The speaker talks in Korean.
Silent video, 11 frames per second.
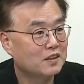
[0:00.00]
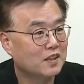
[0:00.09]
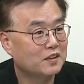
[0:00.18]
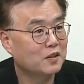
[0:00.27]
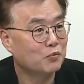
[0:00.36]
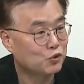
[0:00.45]

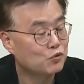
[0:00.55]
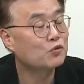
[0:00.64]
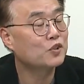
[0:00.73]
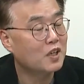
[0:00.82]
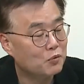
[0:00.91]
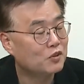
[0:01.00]
사실은 뭐
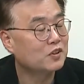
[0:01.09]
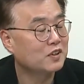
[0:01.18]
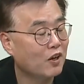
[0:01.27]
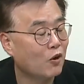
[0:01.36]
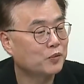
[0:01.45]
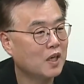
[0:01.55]
중국이야 뭐
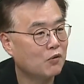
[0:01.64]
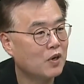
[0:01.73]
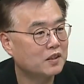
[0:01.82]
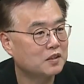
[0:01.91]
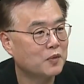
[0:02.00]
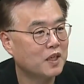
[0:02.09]
크게 없다고
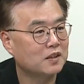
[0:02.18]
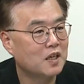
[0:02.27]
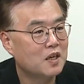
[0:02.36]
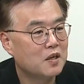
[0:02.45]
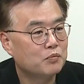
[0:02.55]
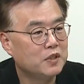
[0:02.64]
하지만
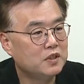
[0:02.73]
아.